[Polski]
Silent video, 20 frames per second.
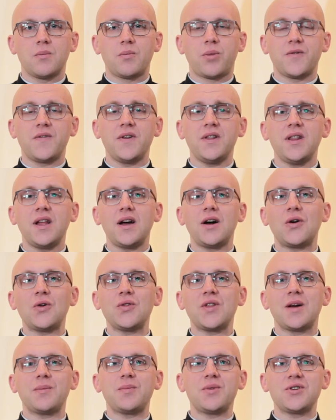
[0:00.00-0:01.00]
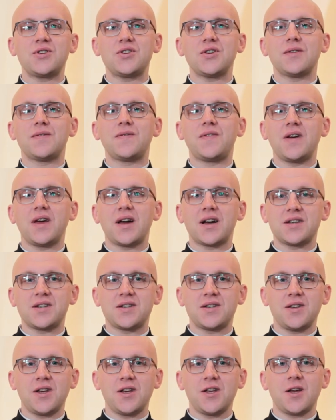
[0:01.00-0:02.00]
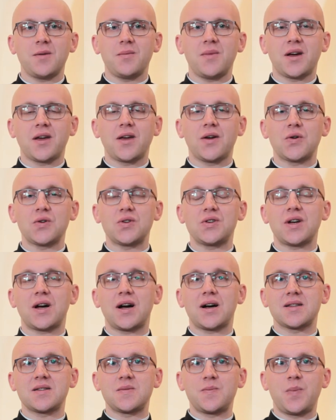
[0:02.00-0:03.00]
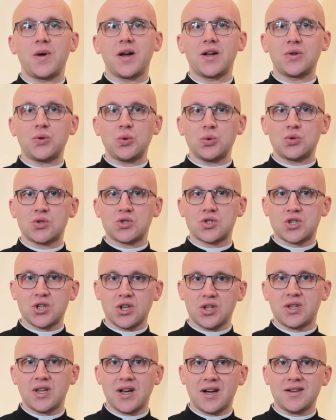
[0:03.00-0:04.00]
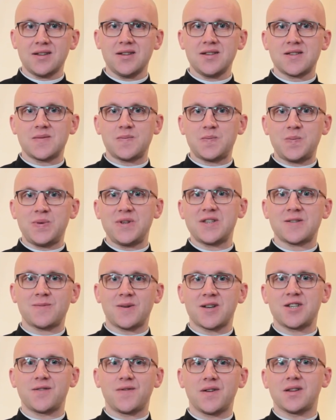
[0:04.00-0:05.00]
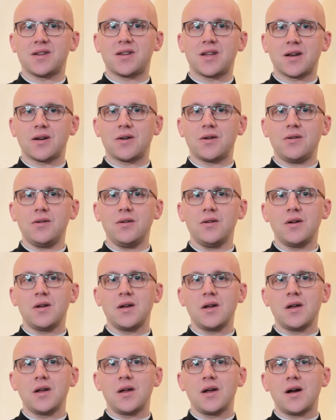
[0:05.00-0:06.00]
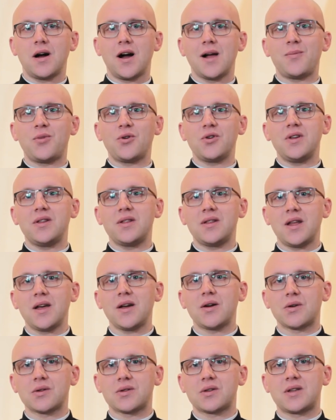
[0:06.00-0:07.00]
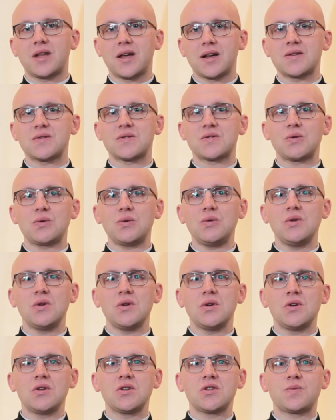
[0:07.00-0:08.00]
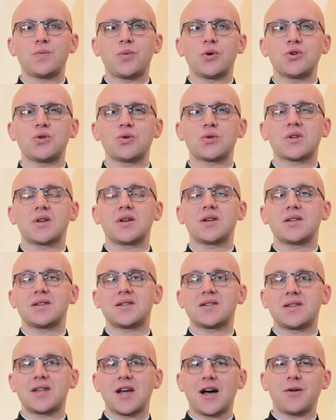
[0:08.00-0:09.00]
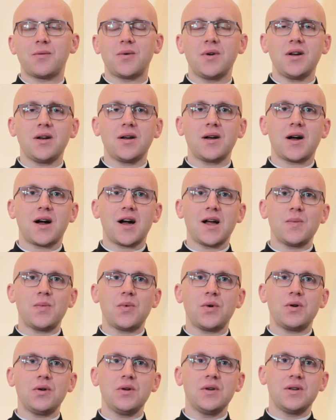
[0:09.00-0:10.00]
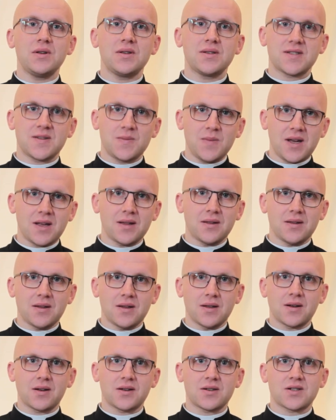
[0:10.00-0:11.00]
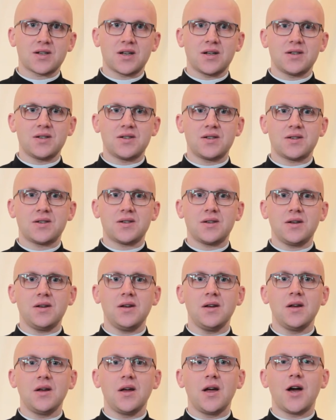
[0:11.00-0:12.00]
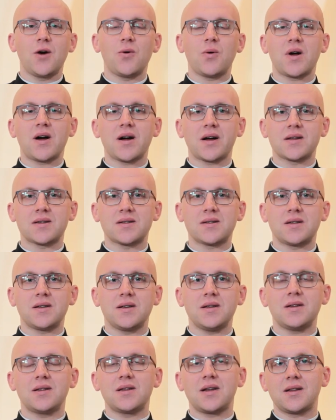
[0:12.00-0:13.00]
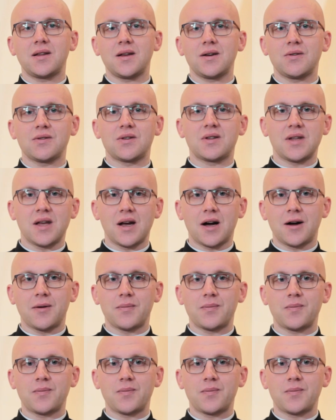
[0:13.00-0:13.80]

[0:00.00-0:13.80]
Powinna ona być wyjaśnieniem jakiegoś aspektu czytań z Pisma Świętego, albo innego tekstu spośród stałych albo zmiennych części Eucharystii danego dnia.